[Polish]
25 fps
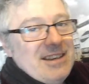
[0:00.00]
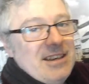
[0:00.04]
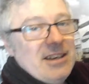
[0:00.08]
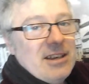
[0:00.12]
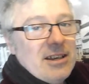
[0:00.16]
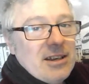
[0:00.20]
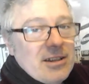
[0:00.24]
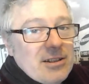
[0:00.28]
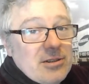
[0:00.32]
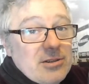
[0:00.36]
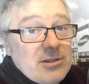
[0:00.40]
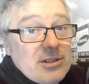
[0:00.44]

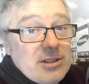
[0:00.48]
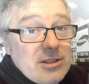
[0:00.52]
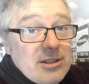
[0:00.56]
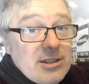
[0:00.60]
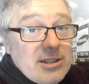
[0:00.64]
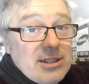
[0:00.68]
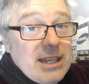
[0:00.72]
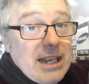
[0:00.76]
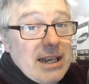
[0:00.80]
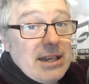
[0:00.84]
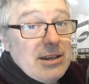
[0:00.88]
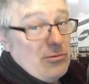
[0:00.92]
Którzy
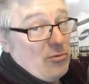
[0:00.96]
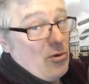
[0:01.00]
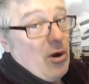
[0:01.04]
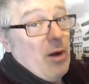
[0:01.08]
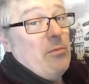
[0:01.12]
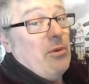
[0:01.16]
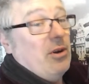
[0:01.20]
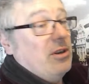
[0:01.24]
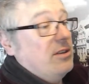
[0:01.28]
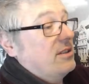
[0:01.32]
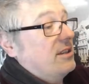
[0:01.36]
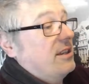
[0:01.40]
dostali
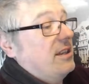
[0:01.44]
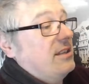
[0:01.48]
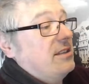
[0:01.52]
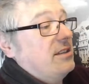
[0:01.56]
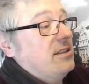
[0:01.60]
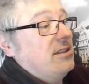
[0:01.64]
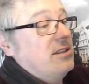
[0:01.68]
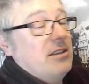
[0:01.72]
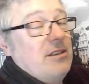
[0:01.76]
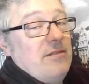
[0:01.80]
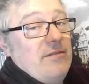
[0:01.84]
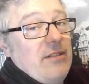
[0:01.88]
łomot
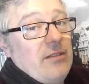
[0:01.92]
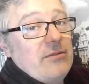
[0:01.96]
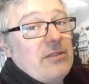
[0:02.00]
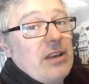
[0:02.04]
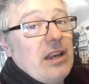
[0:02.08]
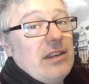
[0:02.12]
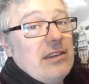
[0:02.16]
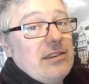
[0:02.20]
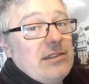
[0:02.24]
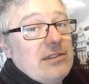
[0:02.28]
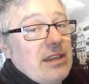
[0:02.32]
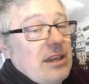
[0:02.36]
kiedyś w
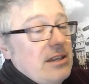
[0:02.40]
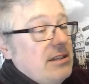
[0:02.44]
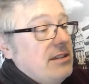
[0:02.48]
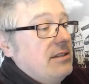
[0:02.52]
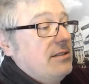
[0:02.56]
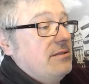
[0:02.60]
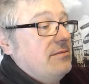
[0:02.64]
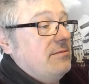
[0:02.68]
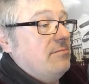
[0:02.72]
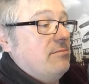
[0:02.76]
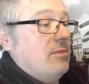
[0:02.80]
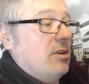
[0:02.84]
Afganistanie.
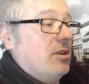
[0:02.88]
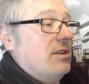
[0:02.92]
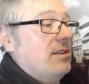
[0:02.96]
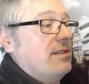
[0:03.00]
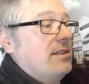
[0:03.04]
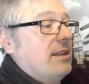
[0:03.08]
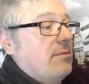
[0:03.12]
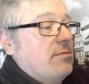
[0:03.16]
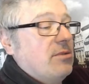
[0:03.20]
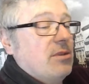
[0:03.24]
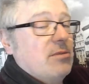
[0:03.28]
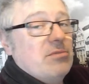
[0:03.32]
Mogli
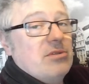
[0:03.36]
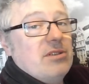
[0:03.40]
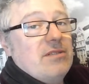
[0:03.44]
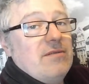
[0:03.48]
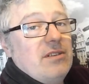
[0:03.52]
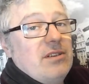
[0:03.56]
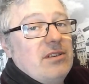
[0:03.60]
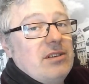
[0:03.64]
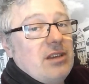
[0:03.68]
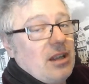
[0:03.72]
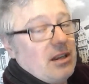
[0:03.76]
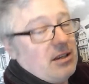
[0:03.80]
stamtąd
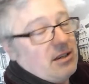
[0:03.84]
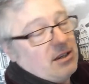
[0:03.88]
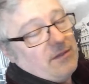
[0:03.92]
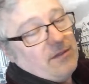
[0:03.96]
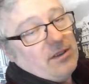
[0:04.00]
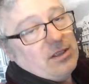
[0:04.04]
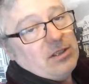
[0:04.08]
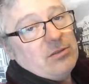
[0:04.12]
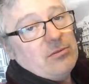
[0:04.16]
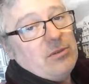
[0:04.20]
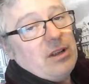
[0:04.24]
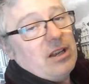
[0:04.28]
przywieźć, a
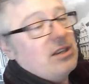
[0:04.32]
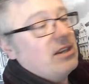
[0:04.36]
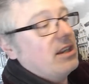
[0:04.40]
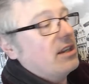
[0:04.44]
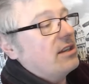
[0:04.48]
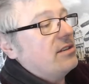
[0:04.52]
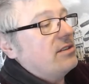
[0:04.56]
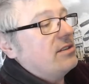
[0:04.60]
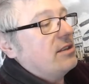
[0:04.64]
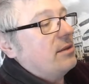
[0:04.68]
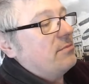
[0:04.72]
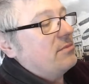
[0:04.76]
ewentualnie
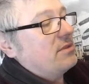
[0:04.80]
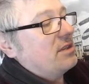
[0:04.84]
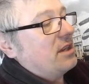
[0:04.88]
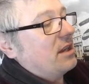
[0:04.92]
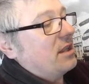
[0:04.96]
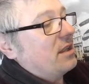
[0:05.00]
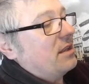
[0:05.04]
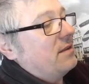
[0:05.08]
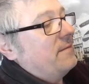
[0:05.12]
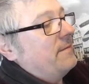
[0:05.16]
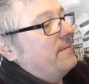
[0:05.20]
jakiś tam cal.